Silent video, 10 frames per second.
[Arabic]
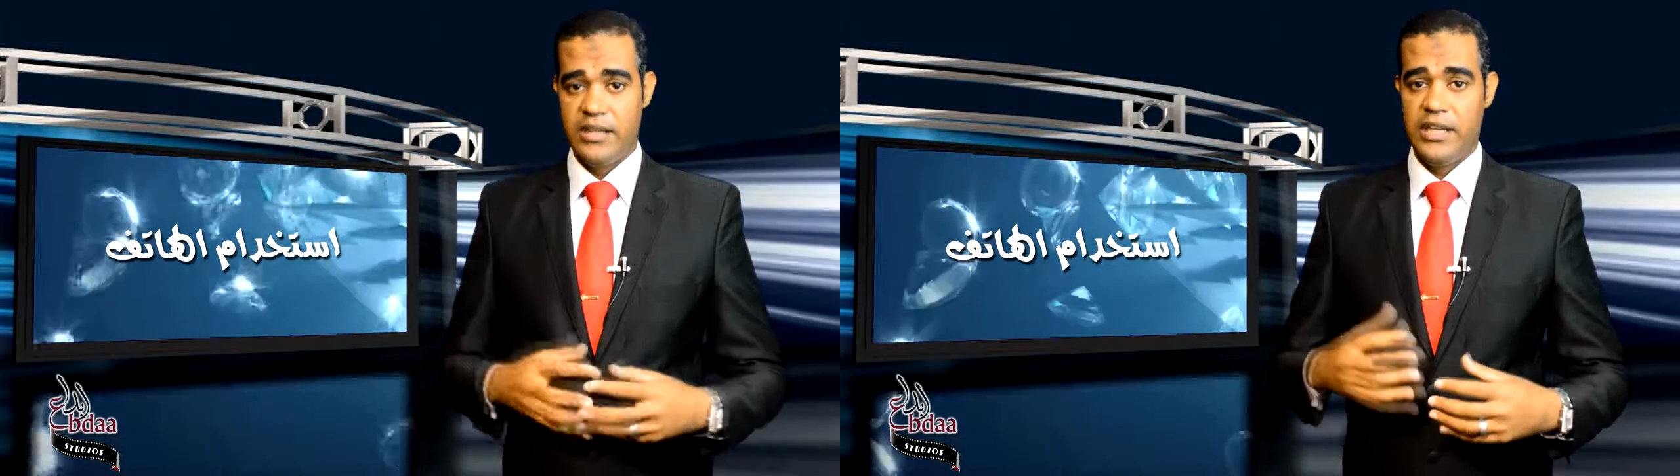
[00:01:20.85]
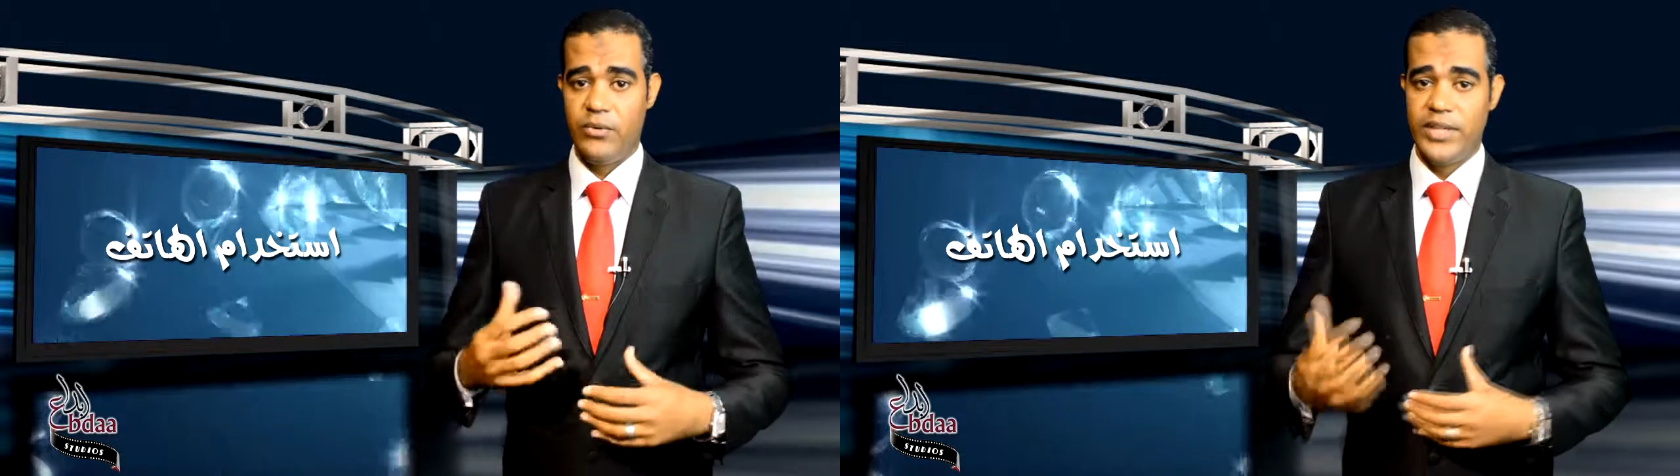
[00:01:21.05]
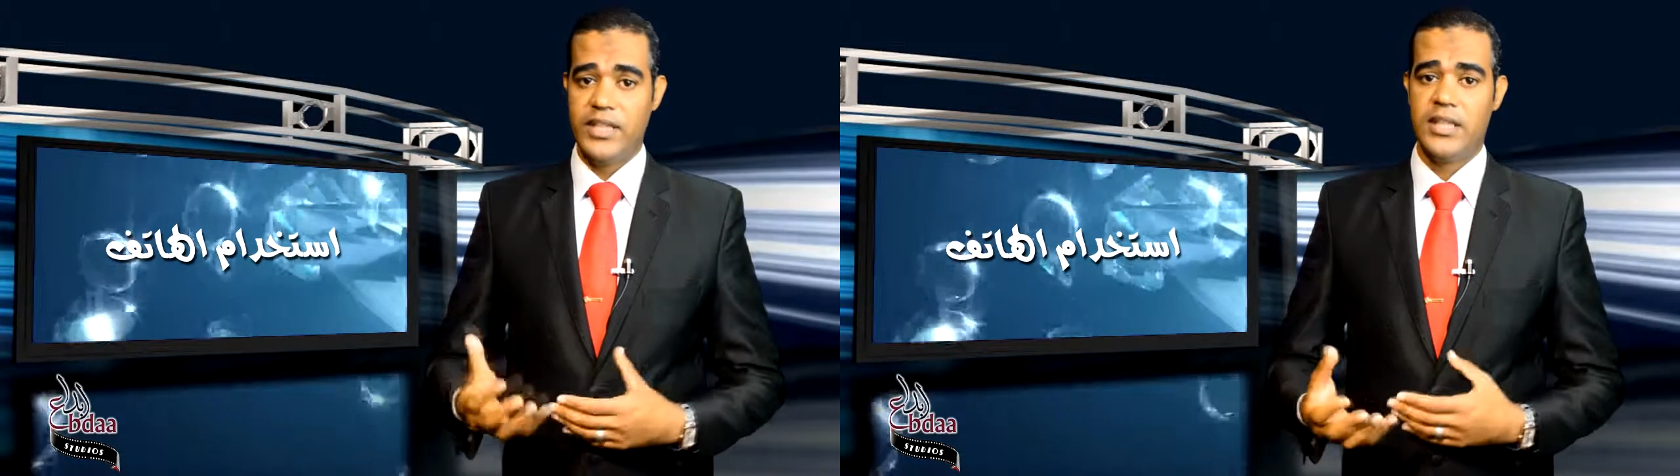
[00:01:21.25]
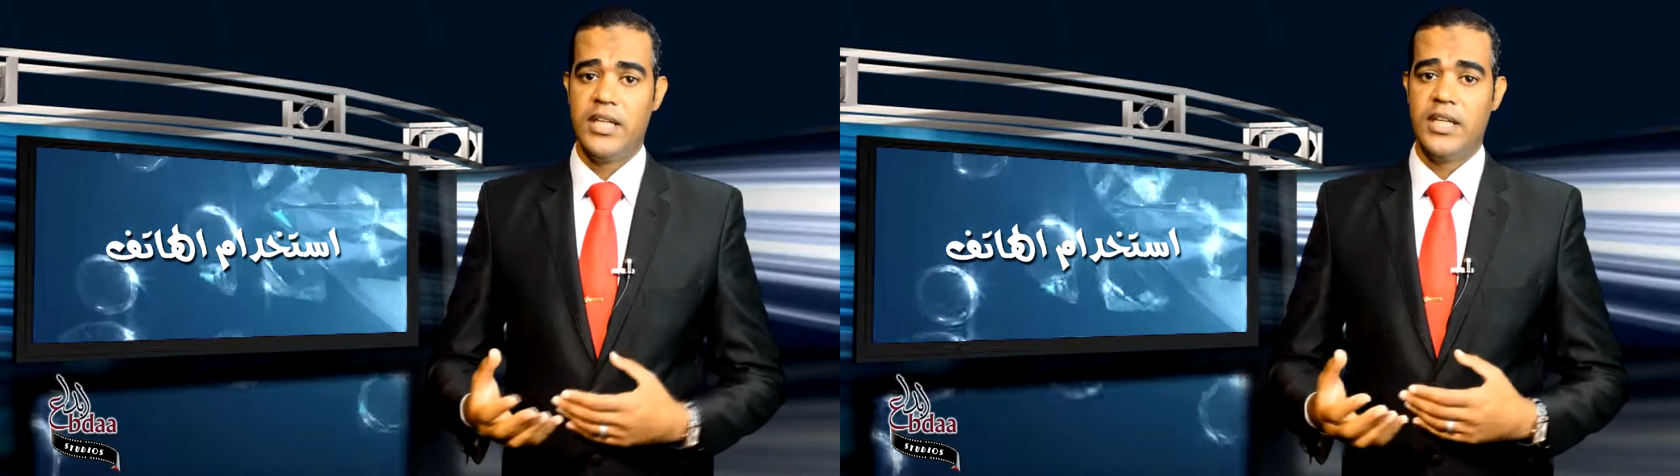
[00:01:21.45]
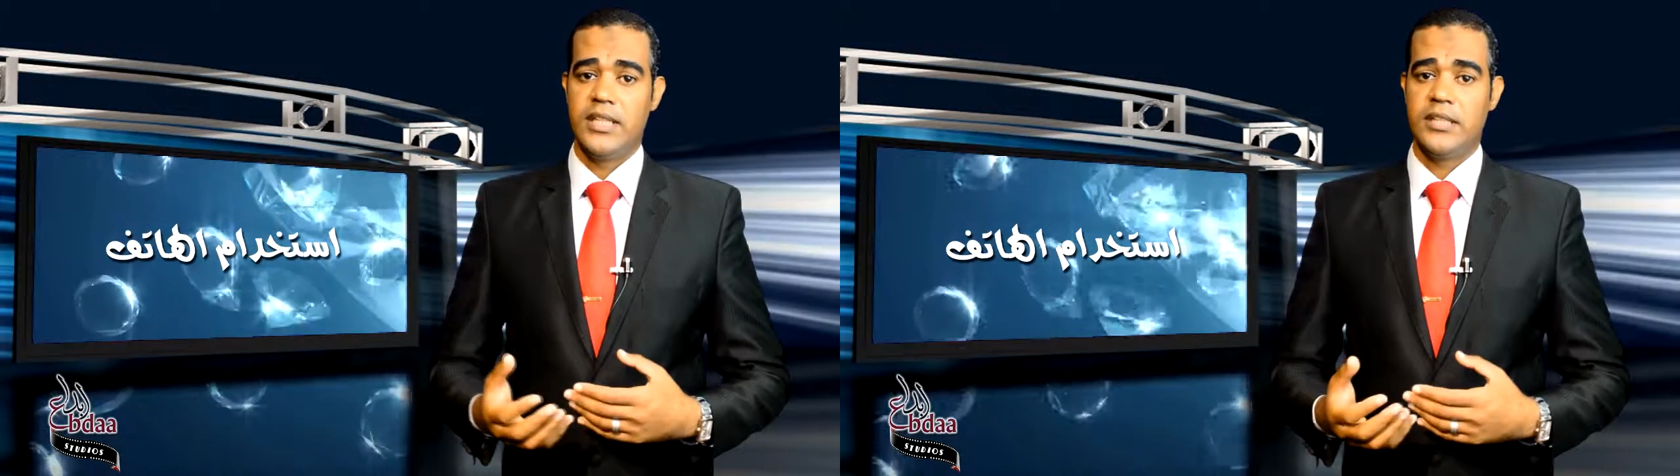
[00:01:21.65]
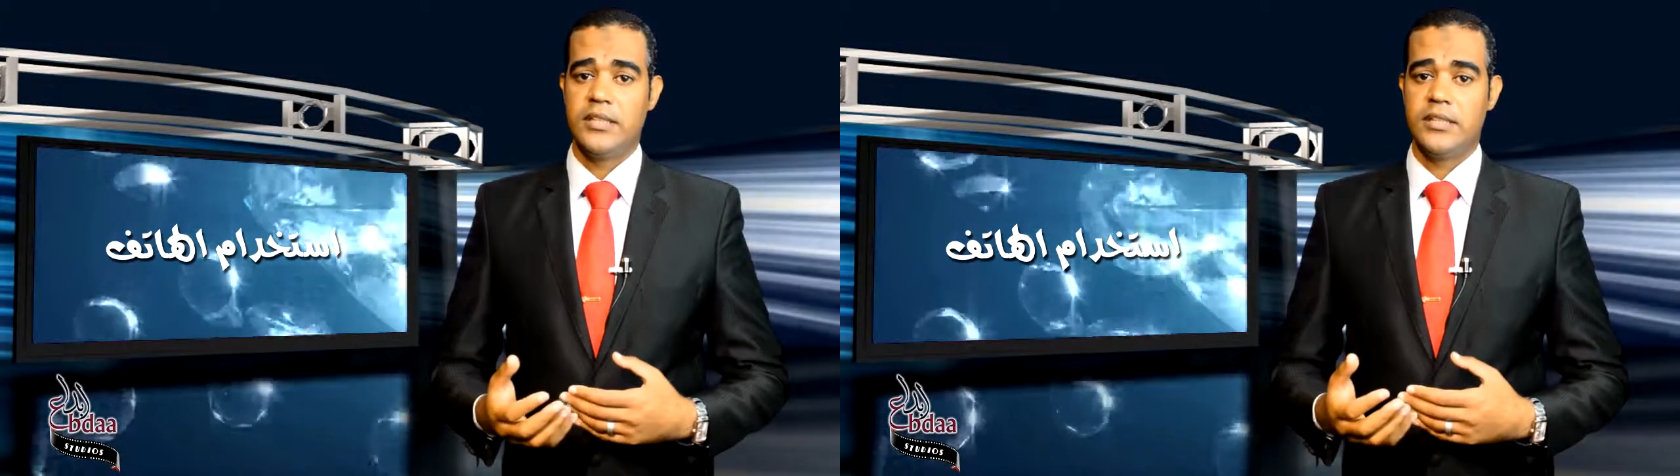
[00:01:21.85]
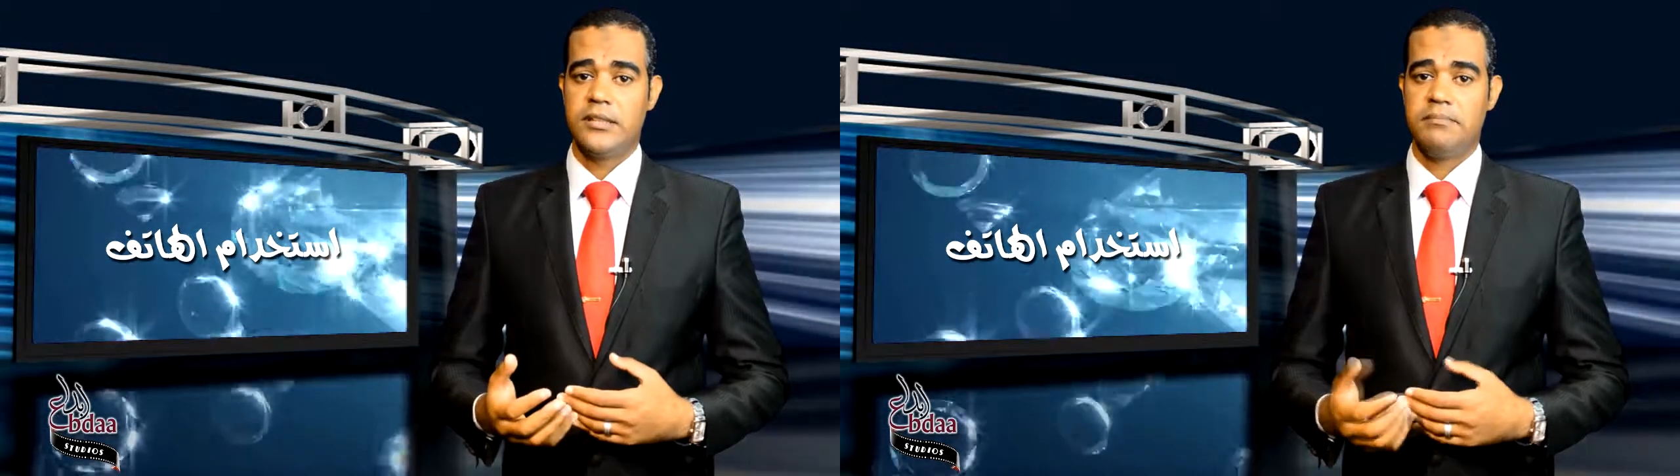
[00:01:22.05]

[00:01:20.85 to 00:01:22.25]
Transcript: لو انا آه،